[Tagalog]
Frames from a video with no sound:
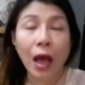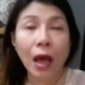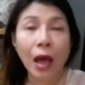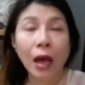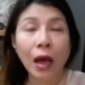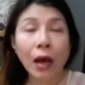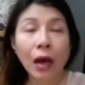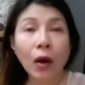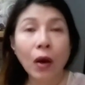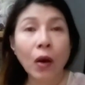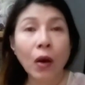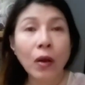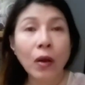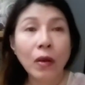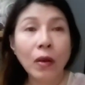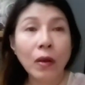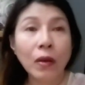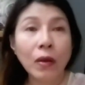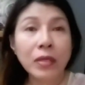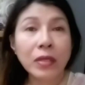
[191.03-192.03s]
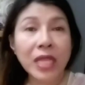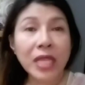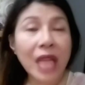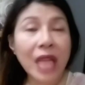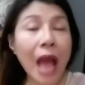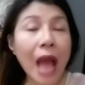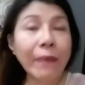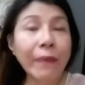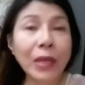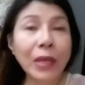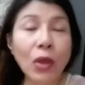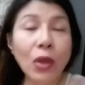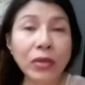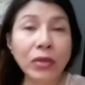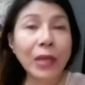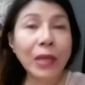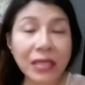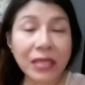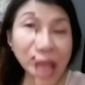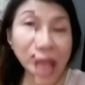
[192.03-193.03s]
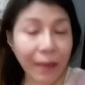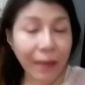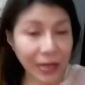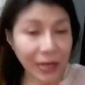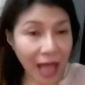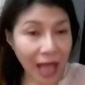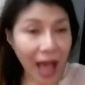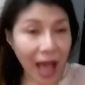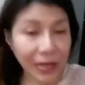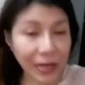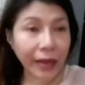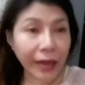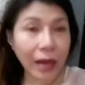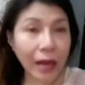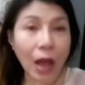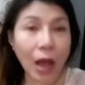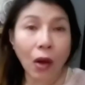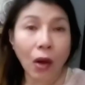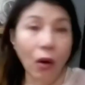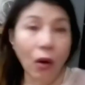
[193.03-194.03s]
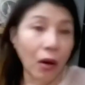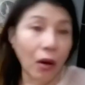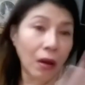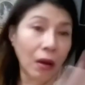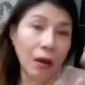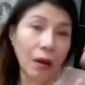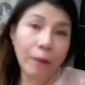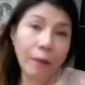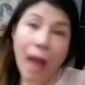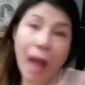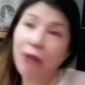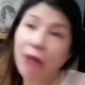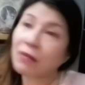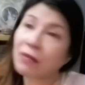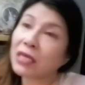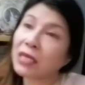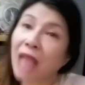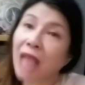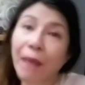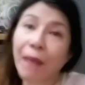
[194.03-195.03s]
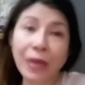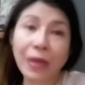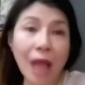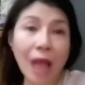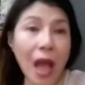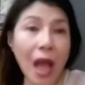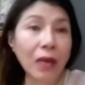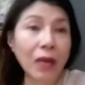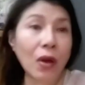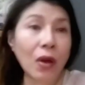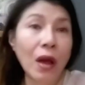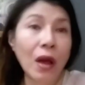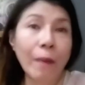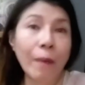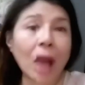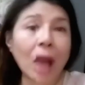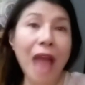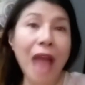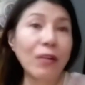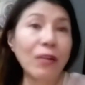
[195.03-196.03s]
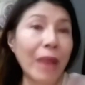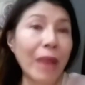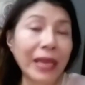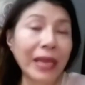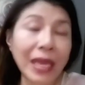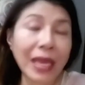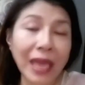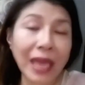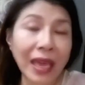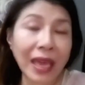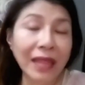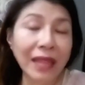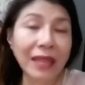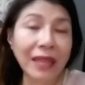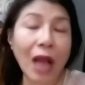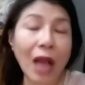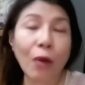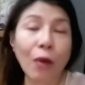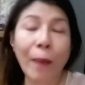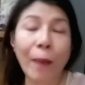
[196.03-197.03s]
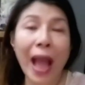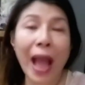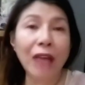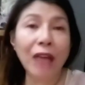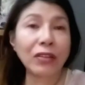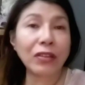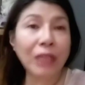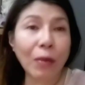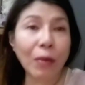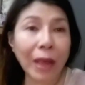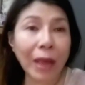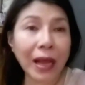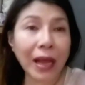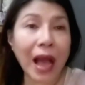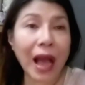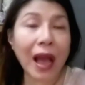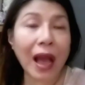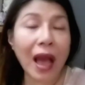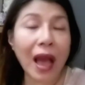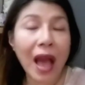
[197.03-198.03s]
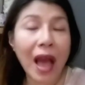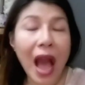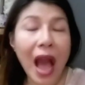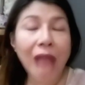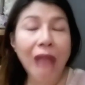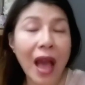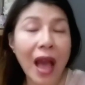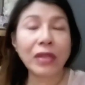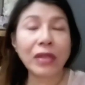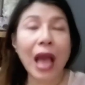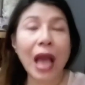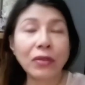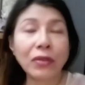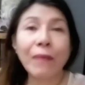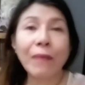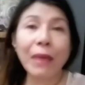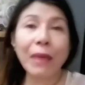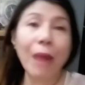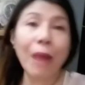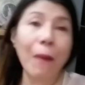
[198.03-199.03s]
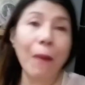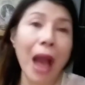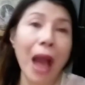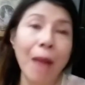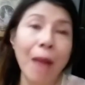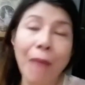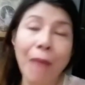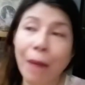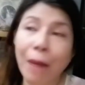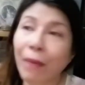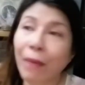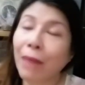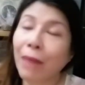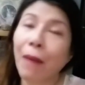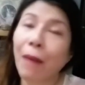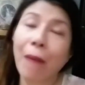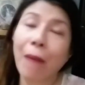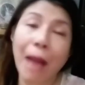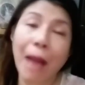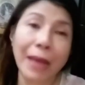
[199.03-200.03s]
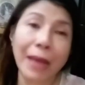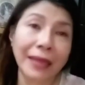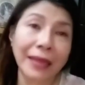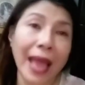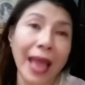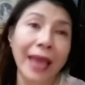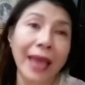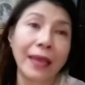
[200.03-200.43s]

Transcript: oh sinabi nung nagsabi sa akin na, oh, paano masabi na ano, paano magiging intact o paano daw magkaka, ano na, may, mamama, may mamamatay.